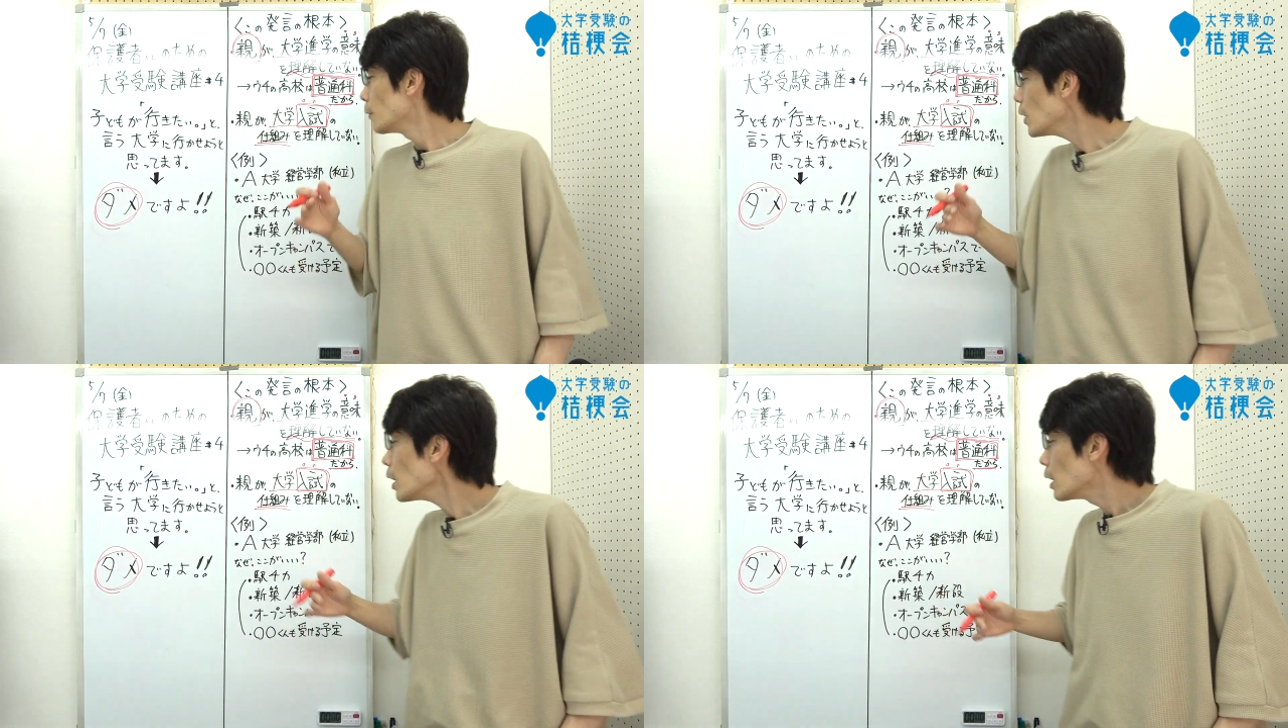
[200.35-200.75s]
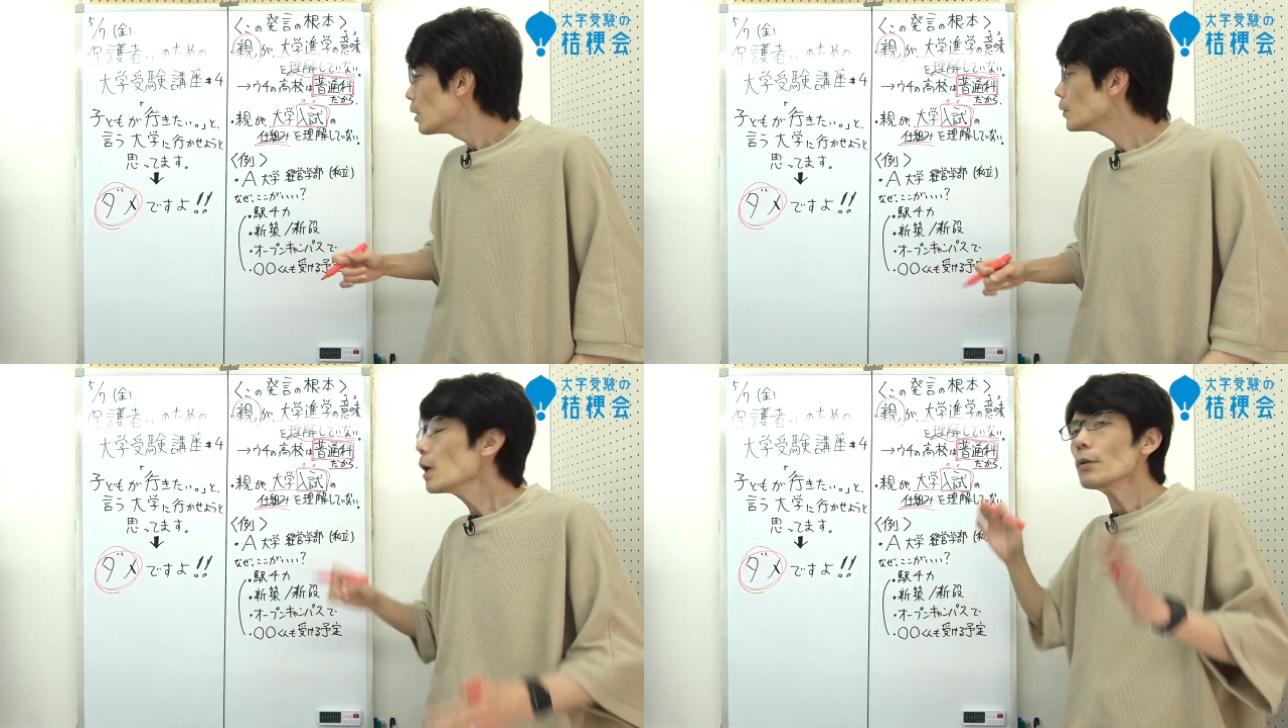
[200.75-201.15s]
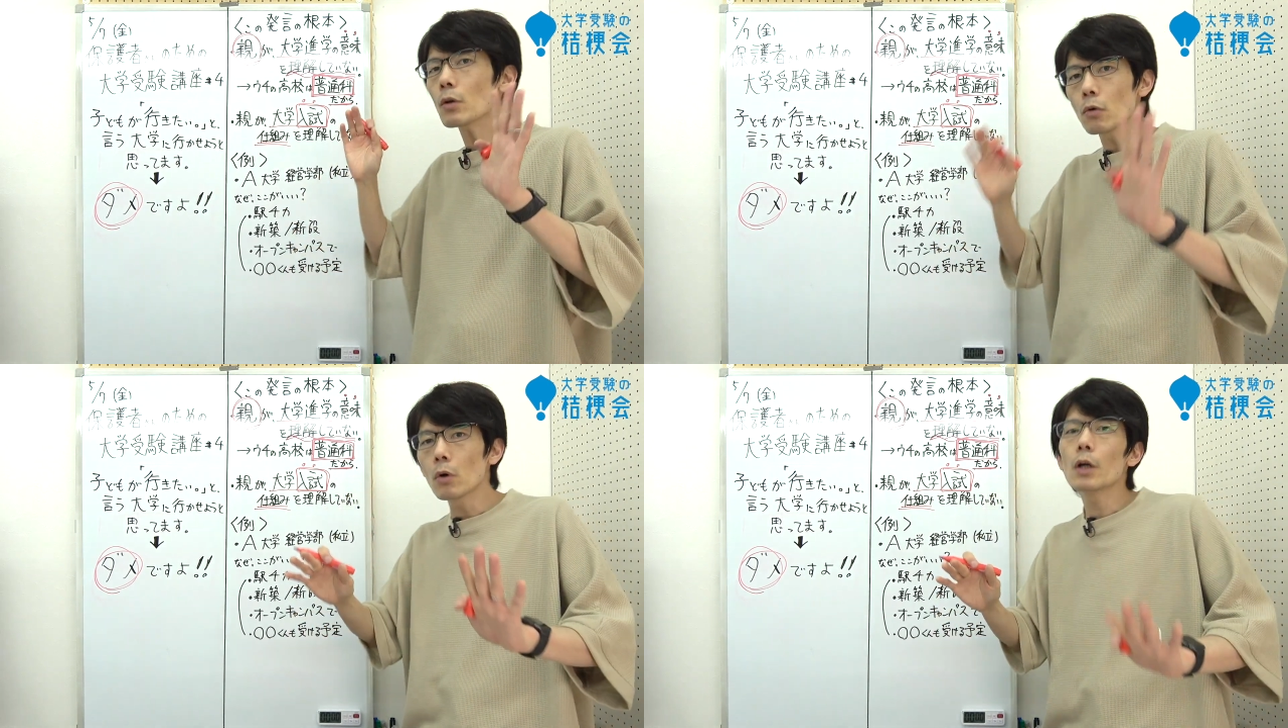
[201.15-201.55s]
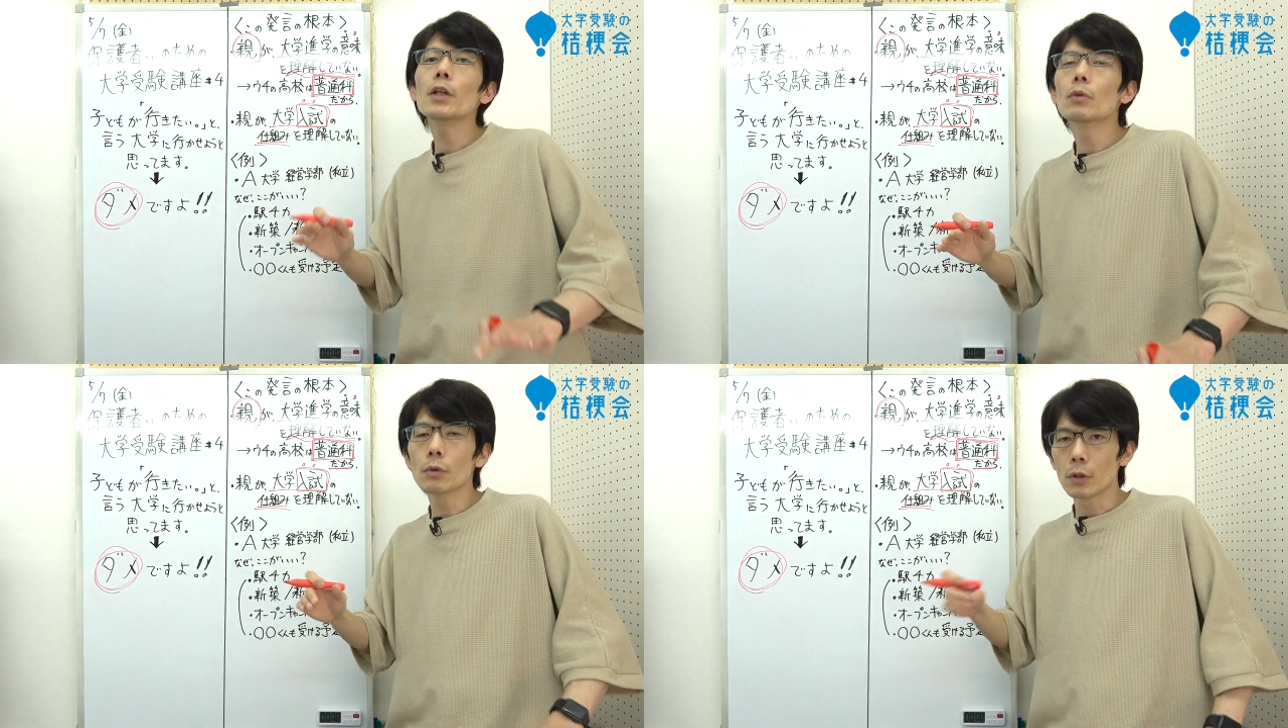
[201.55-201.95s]
で、なんでここが
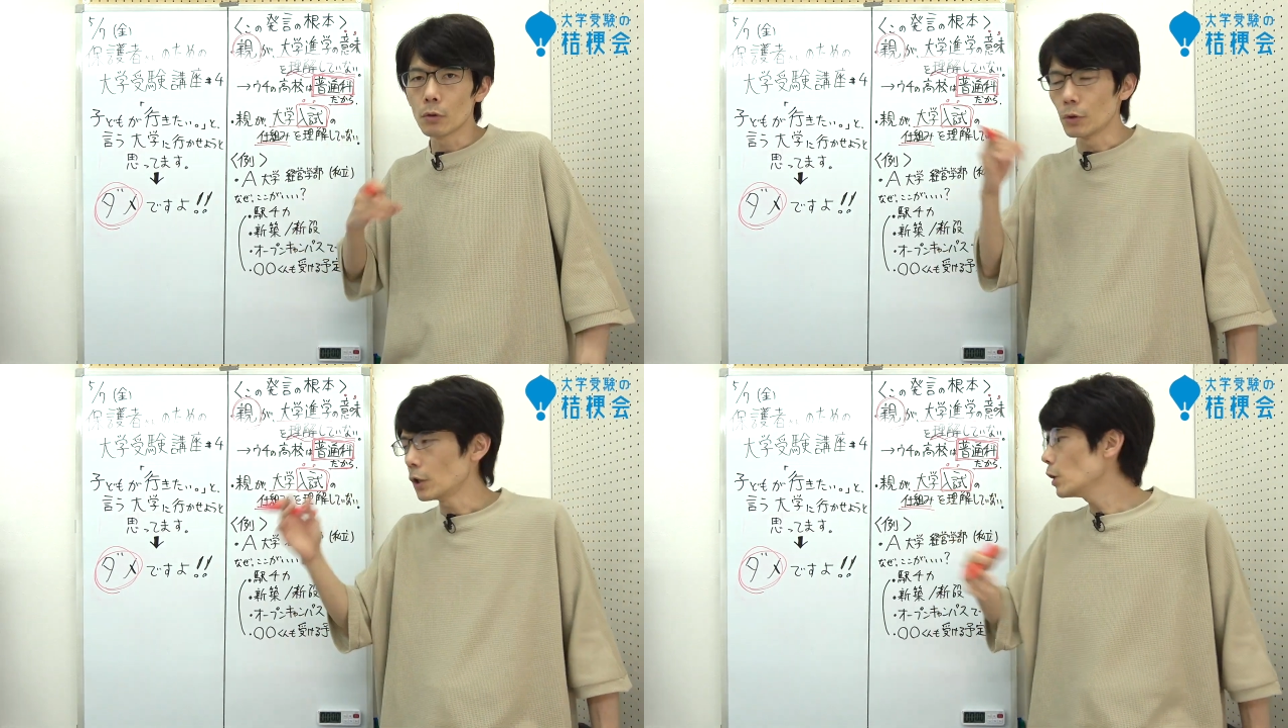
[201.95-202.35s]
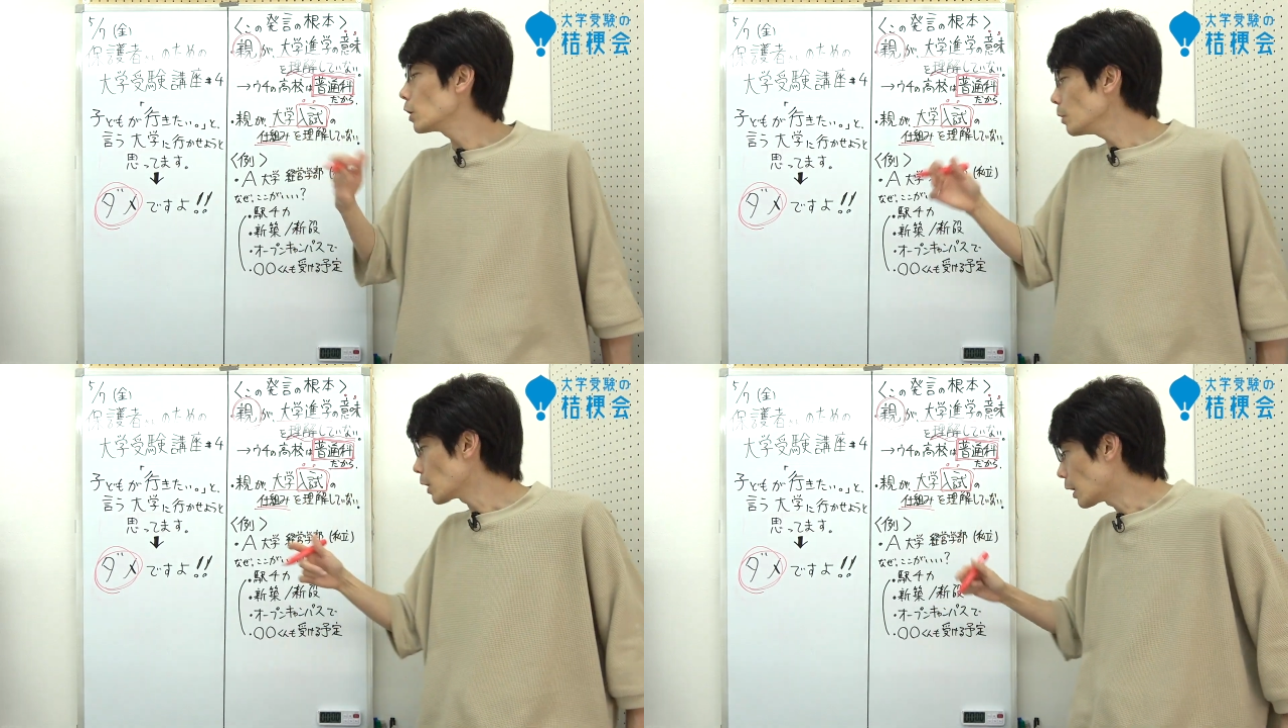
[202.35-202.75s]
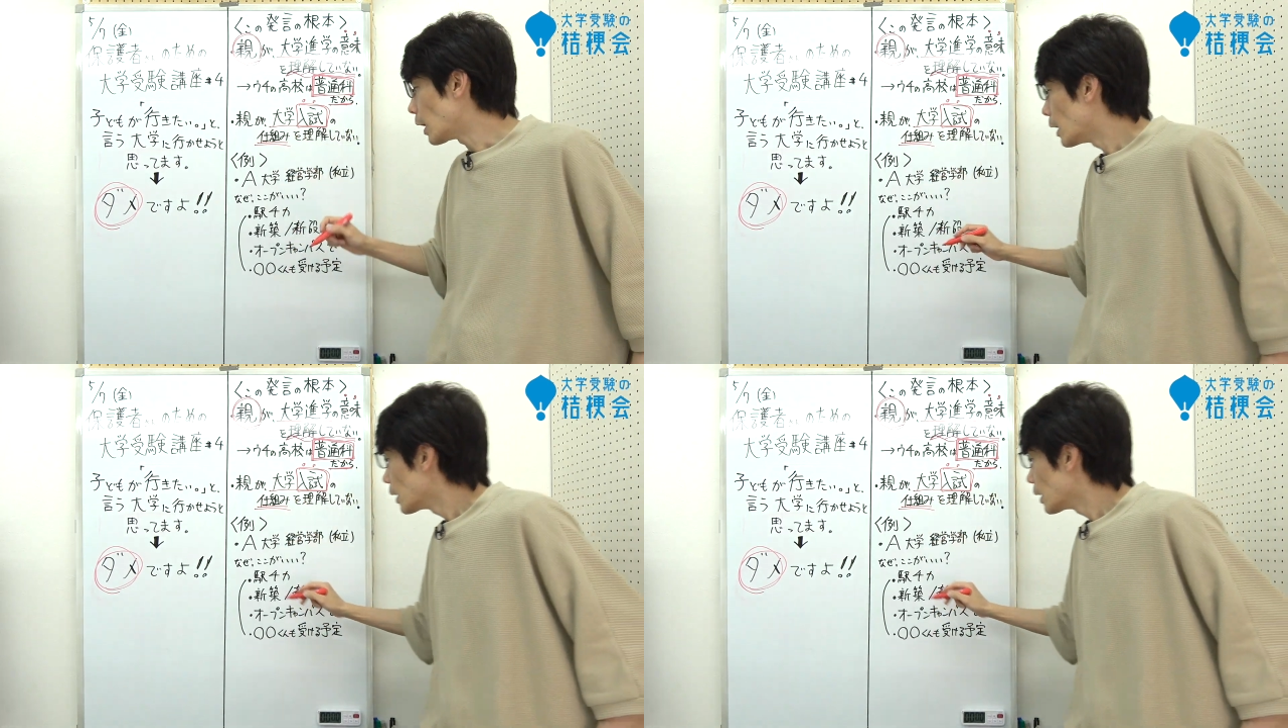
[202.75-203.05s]
いいのっていう風に聞いてみたら、